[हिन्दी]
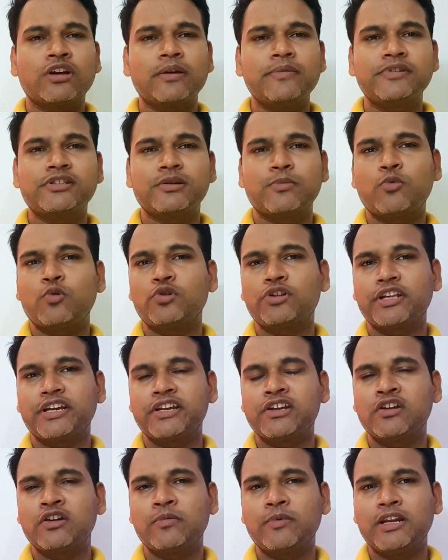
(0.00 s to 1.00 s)
का भी सपोर्ट
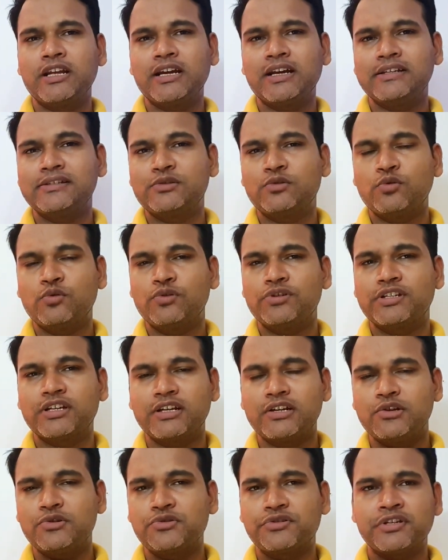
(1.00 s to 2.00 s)
देखने को मिलेगा जो
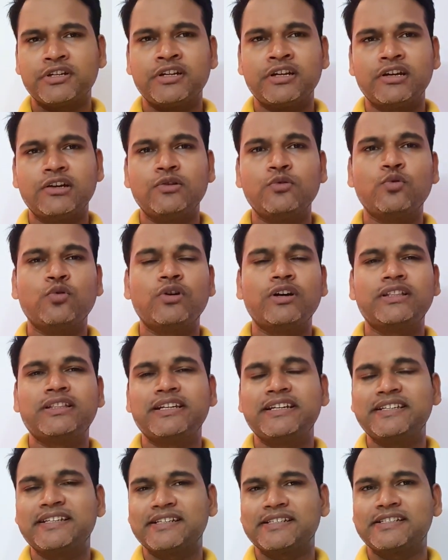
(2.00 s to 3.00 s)
इसका रेजोल्यूशन है वो है
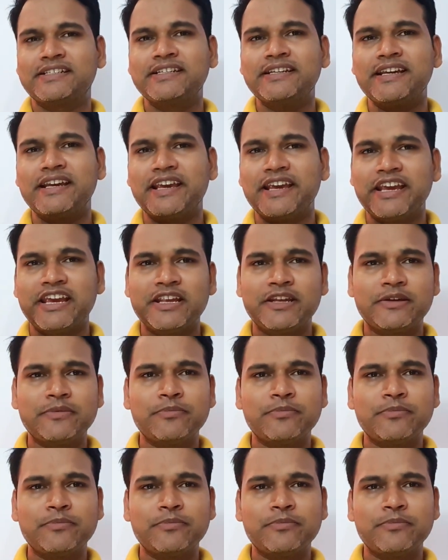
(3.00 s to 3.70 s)
368 सिक्सटी एट